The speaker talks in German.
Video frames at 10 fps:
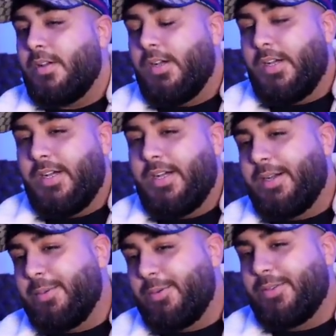Äh,
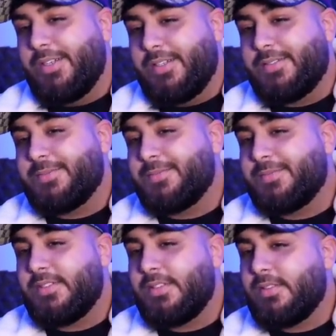Bruder.
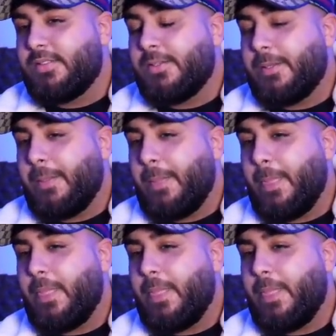Was war so die krasseste